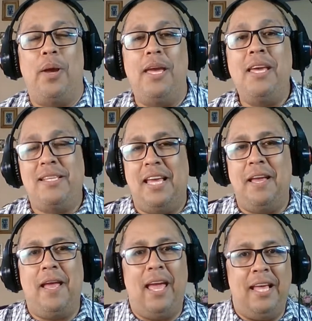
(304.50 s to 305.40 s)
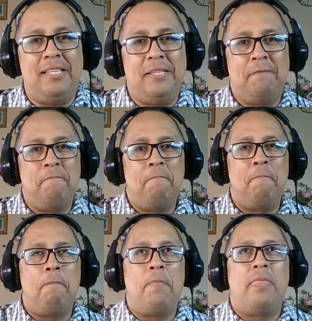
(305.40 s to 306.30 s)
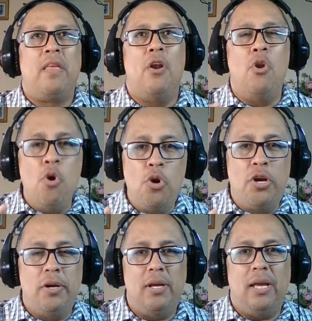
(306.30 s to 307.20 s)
hice es Luke,